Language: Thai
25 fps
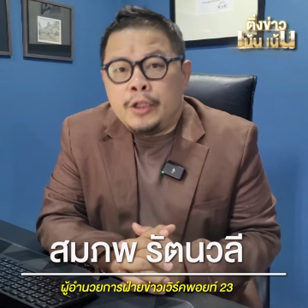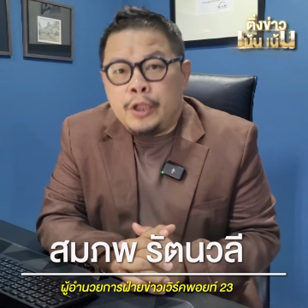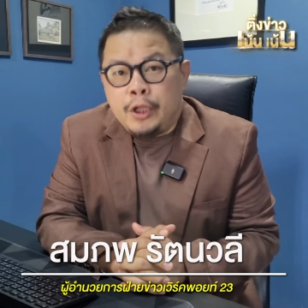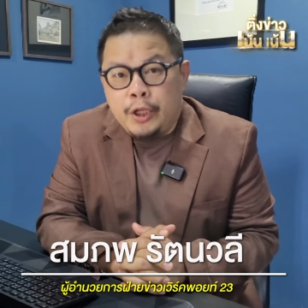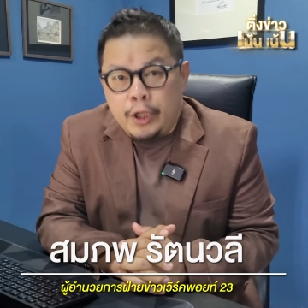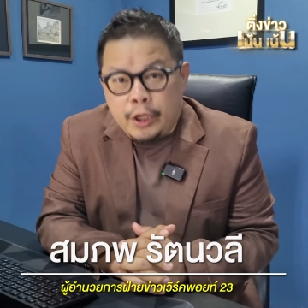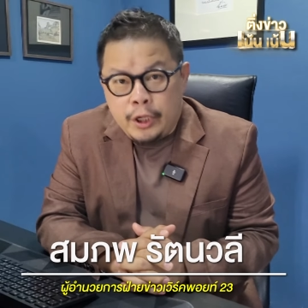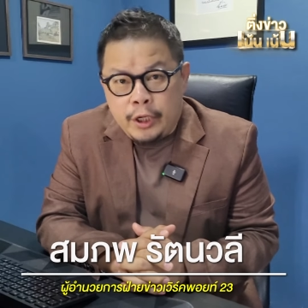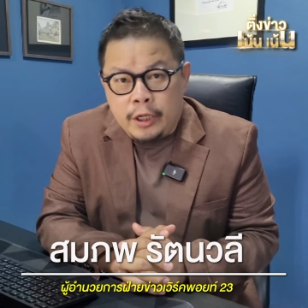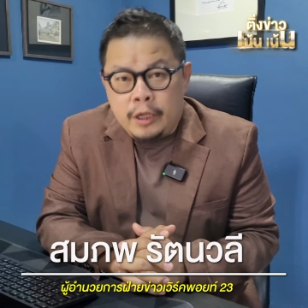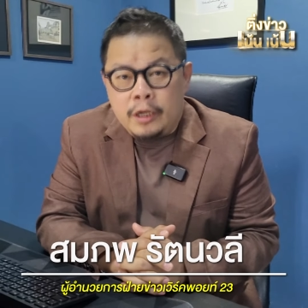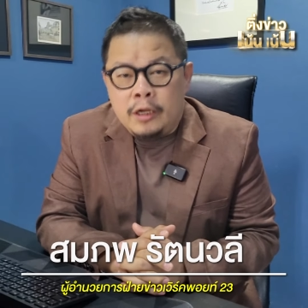
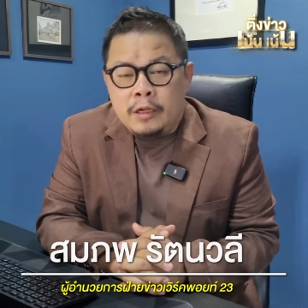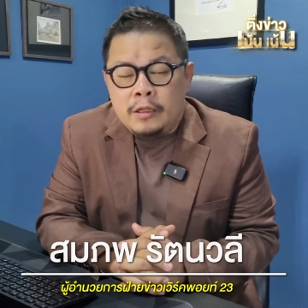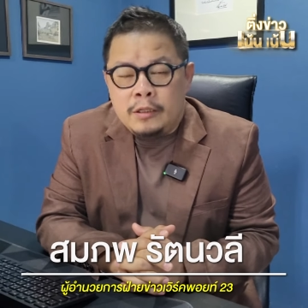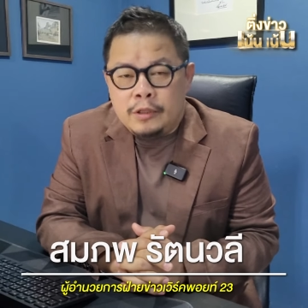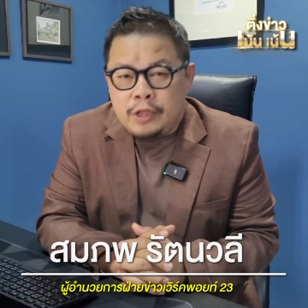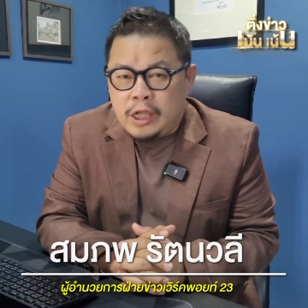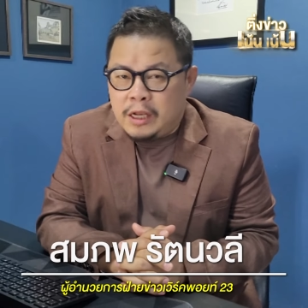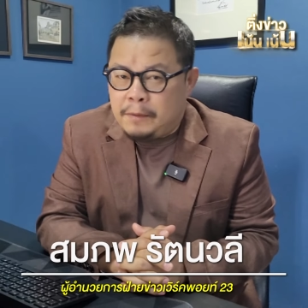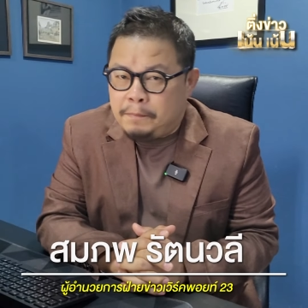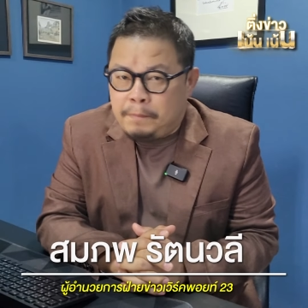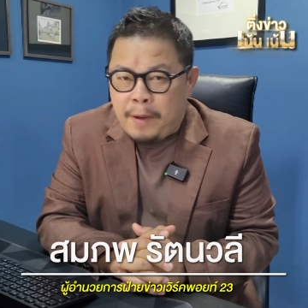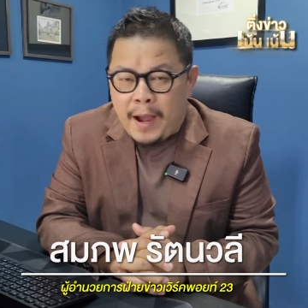ที่
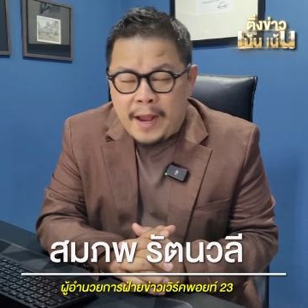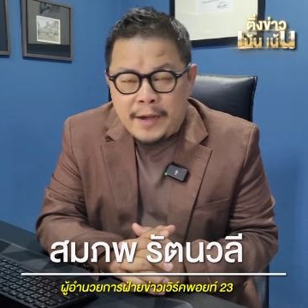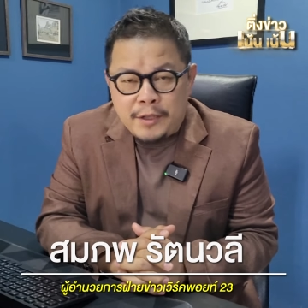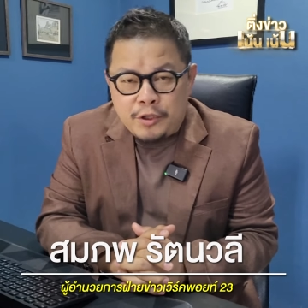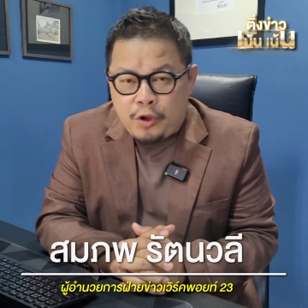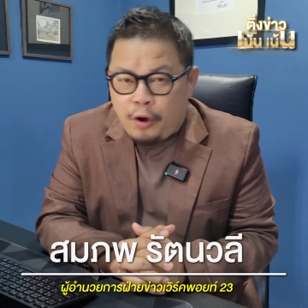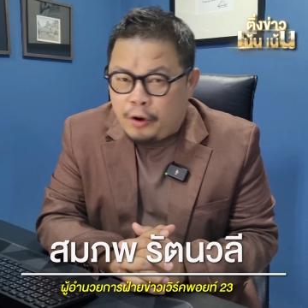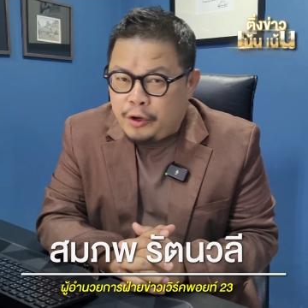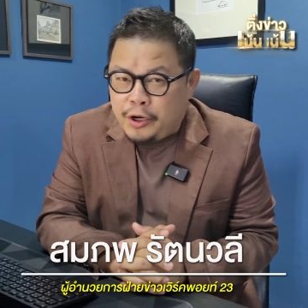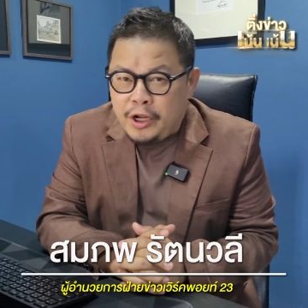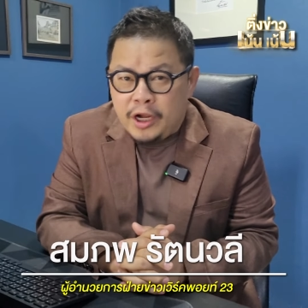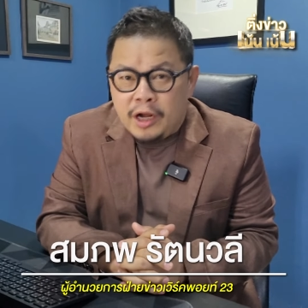ติดพัน
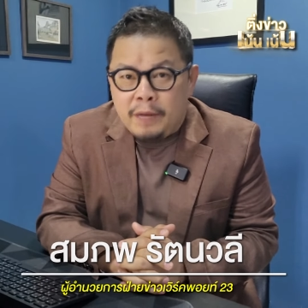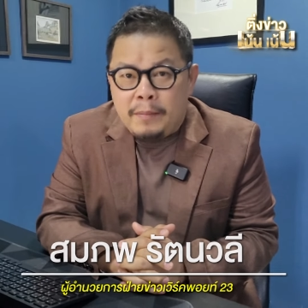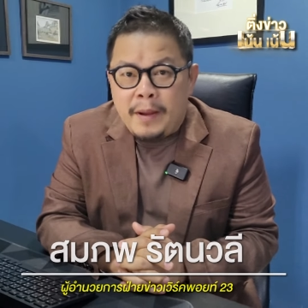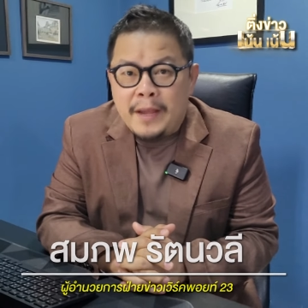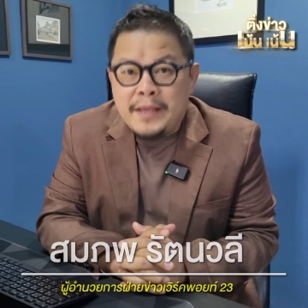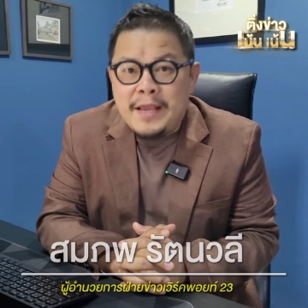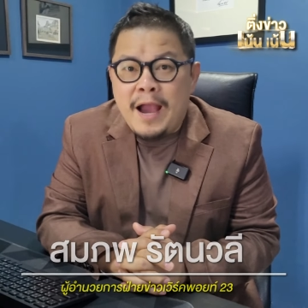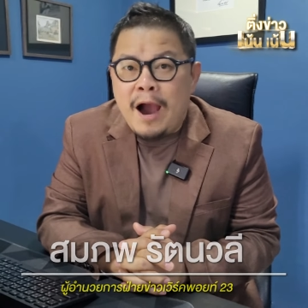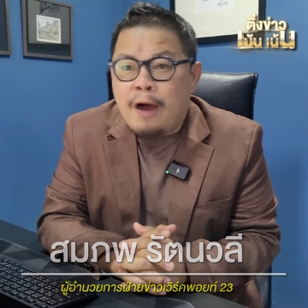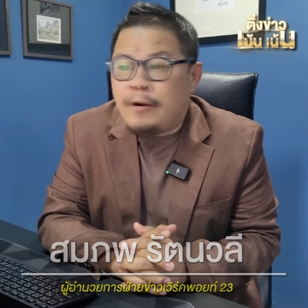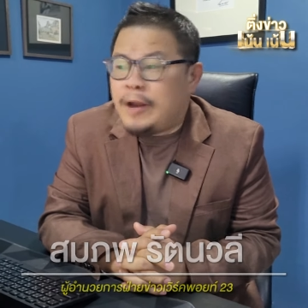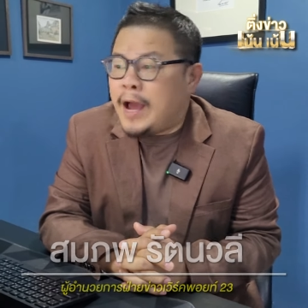ต่อเนื่องกัน
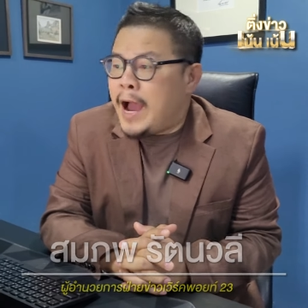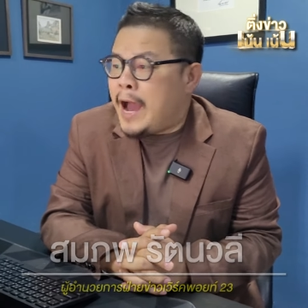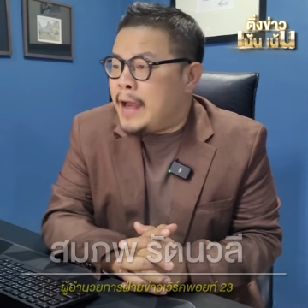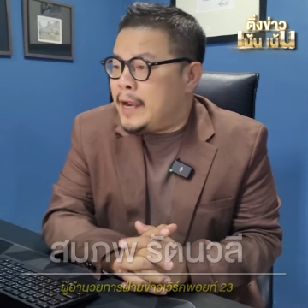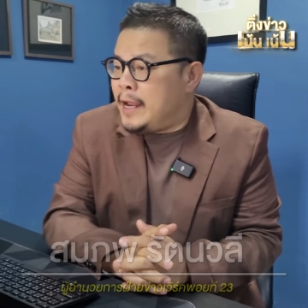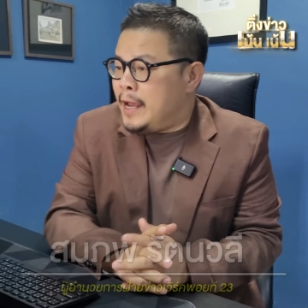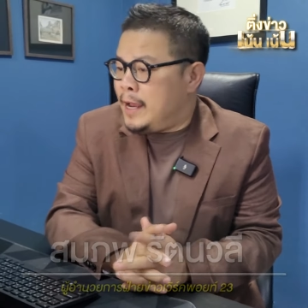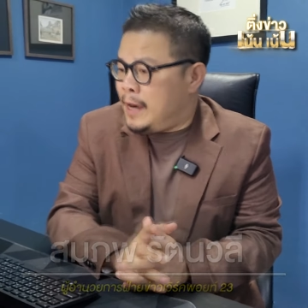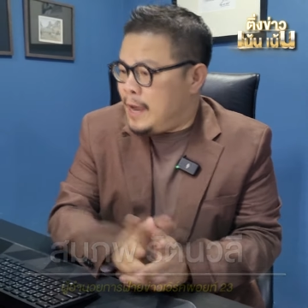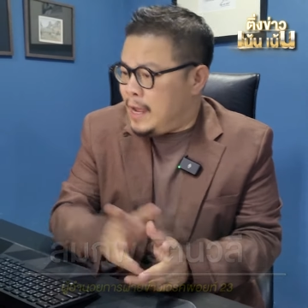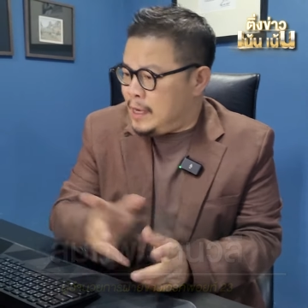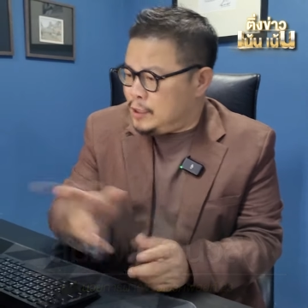มายาวนาน
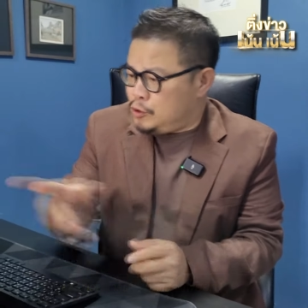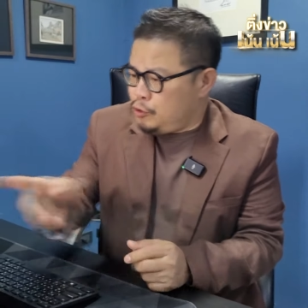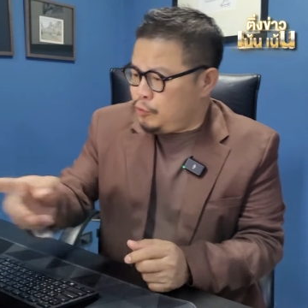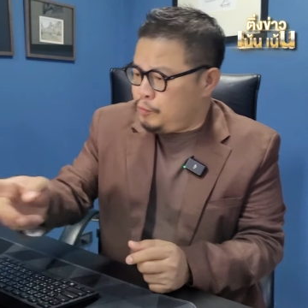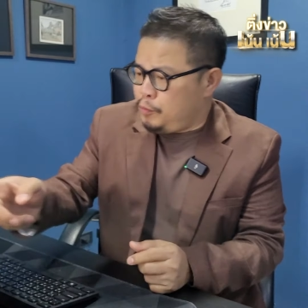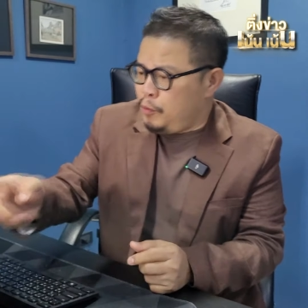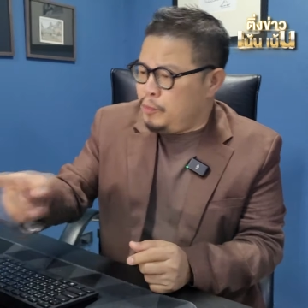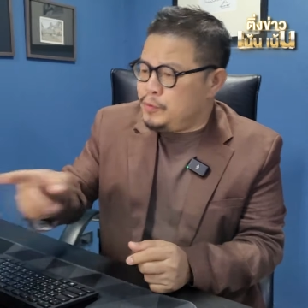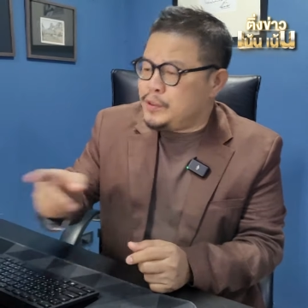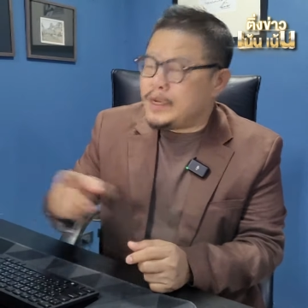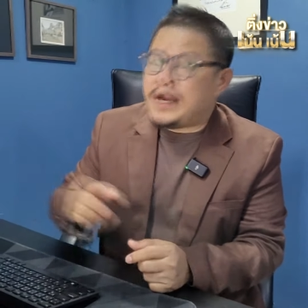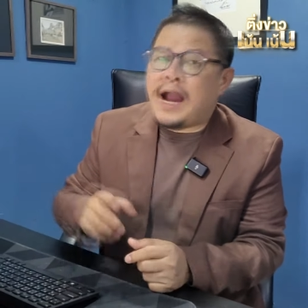นะฮะล่าสุด
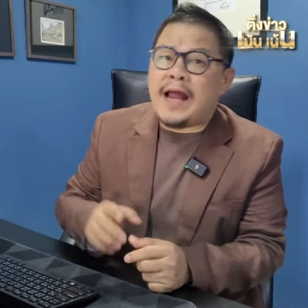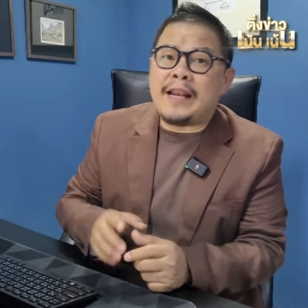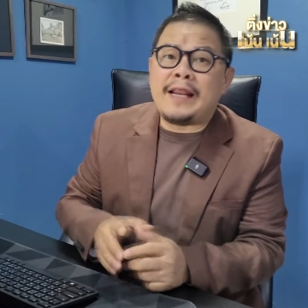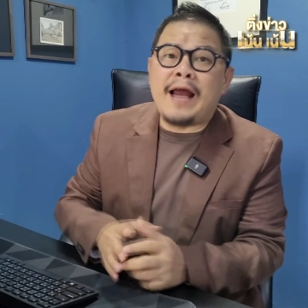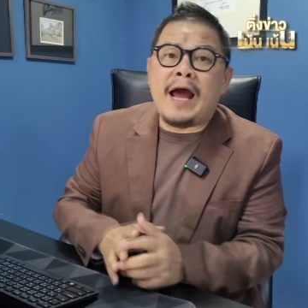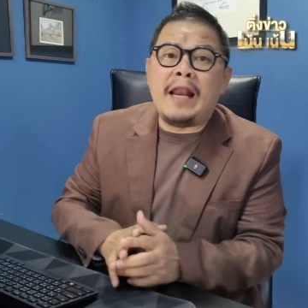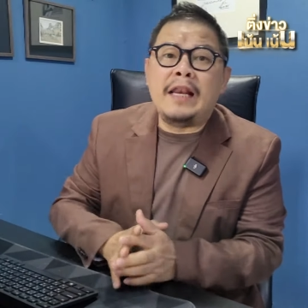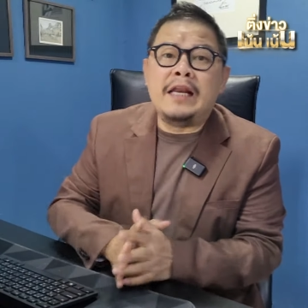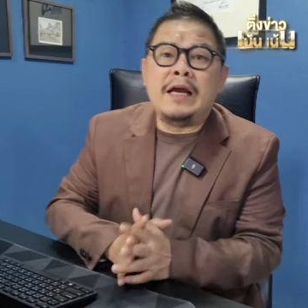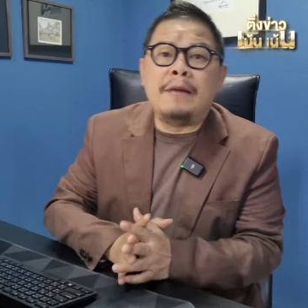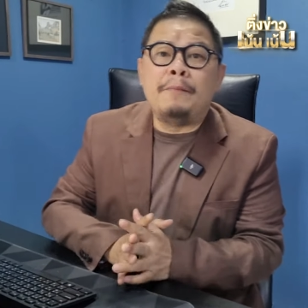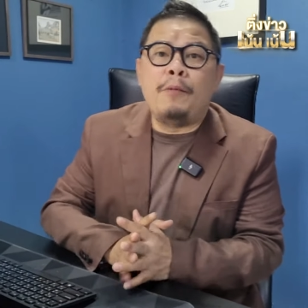ผู้บัญชาการท
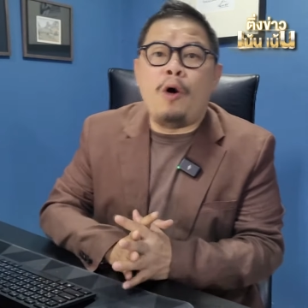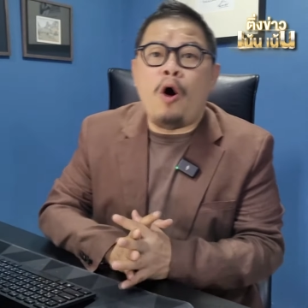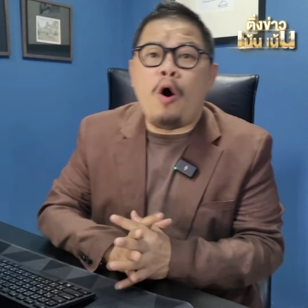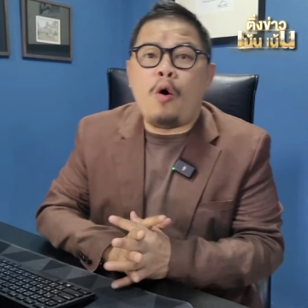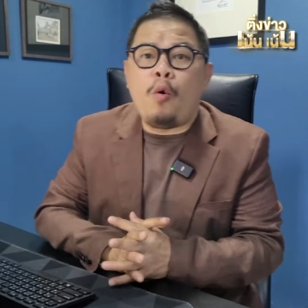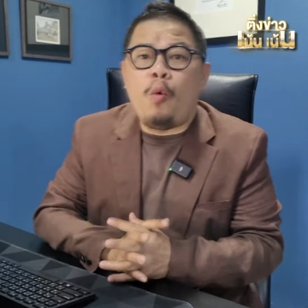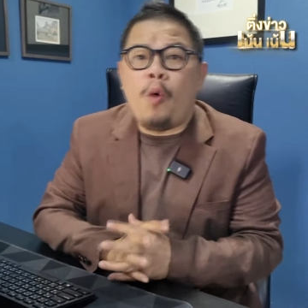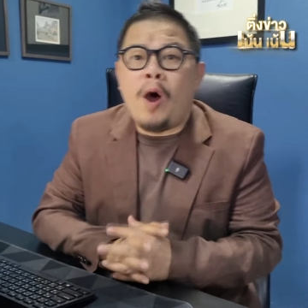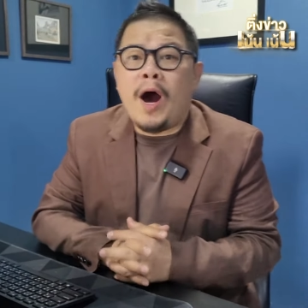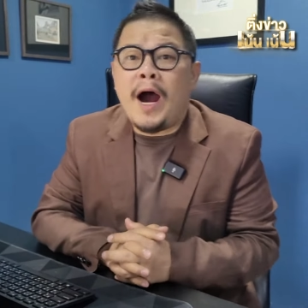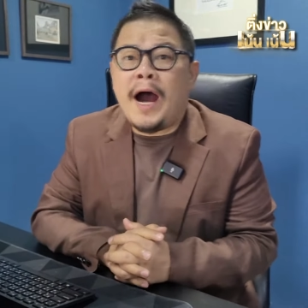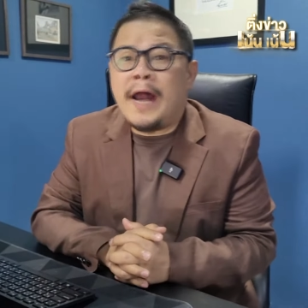หารเรือบอก
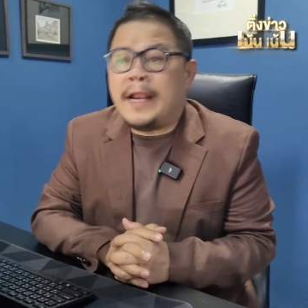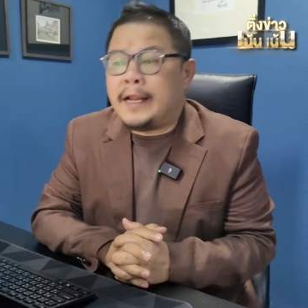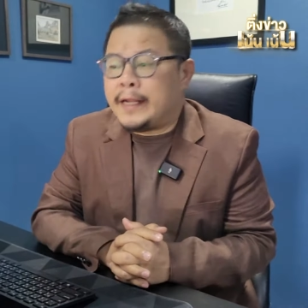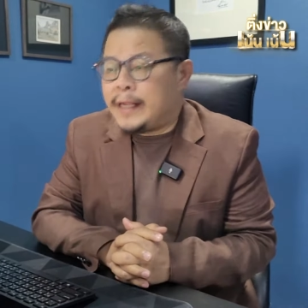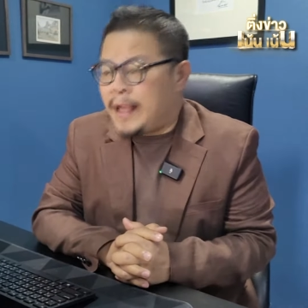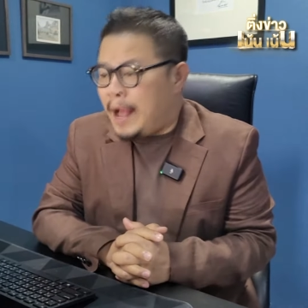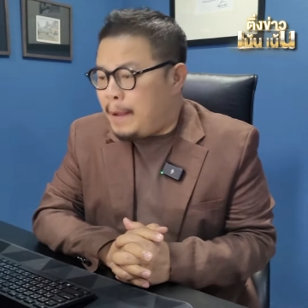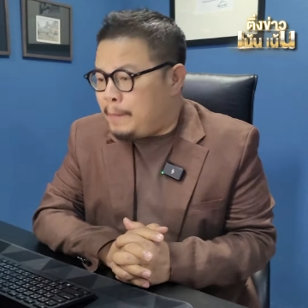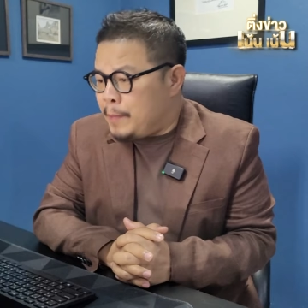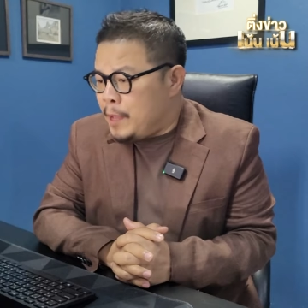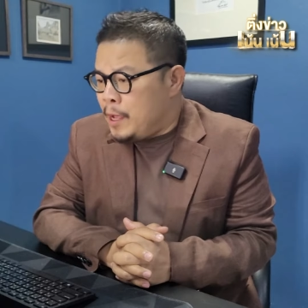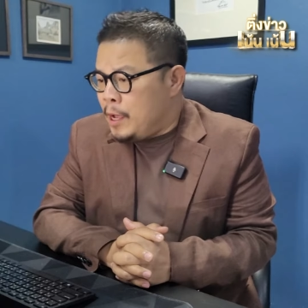ว่านะ
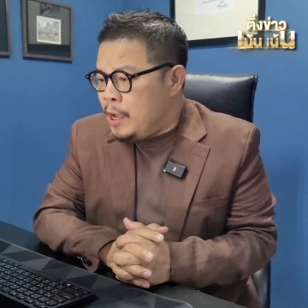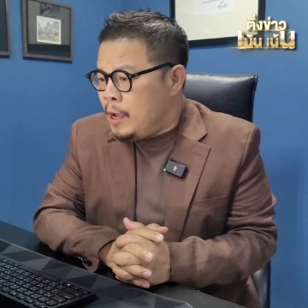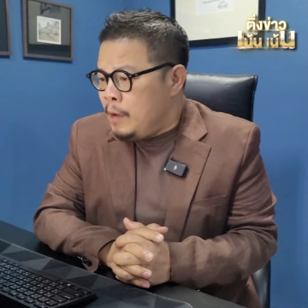ครับ